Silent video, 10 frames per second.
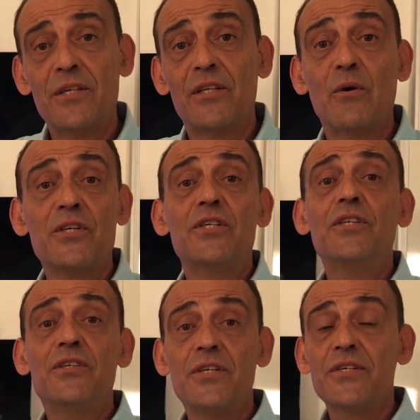Então a gente
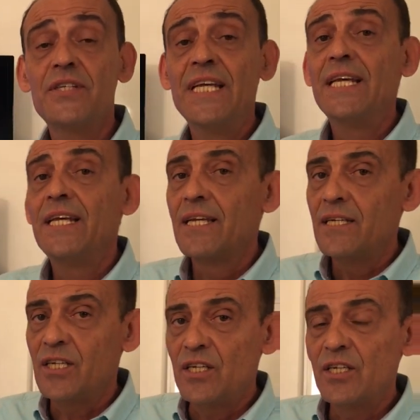diz
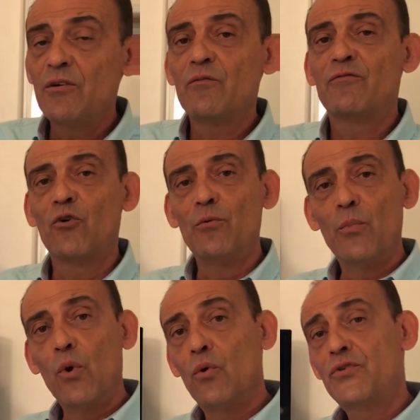que
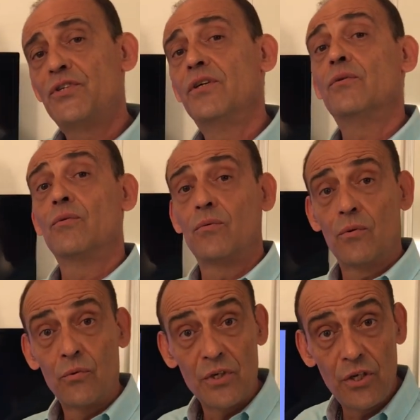formou-se
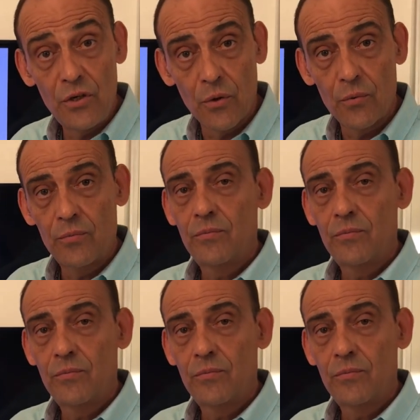um íon.